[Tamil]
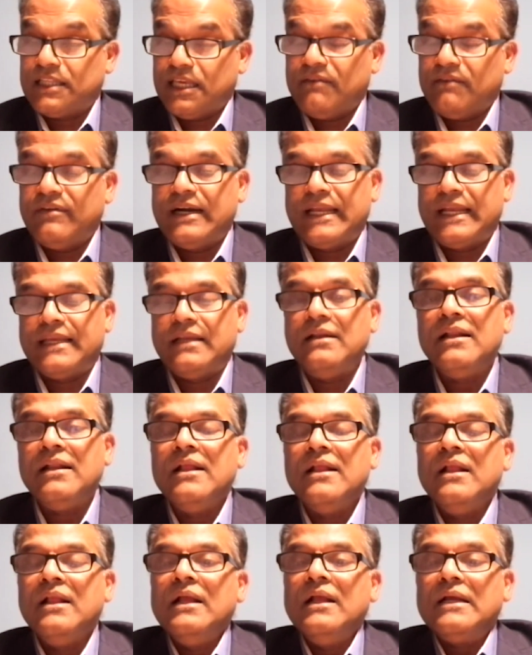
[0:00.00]
இதே வேளையில்
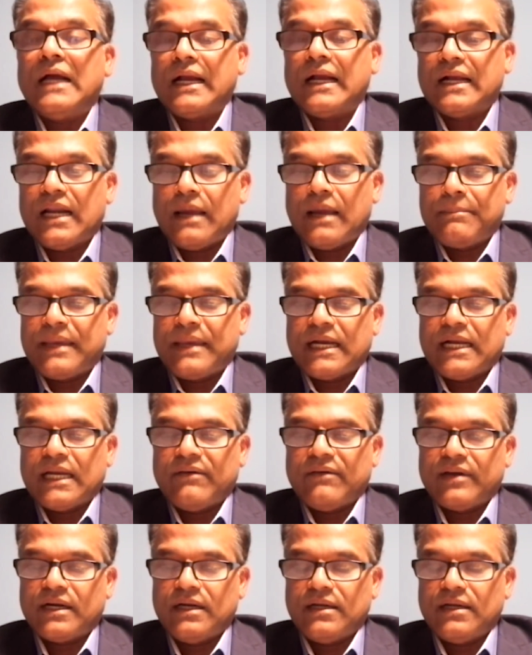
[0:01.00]
அங்கலா
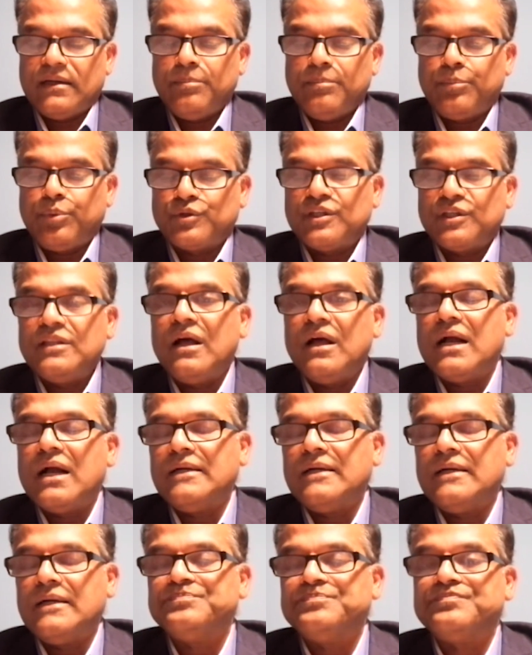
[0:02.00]
மேக்கல் அவர்கள் புதிதாக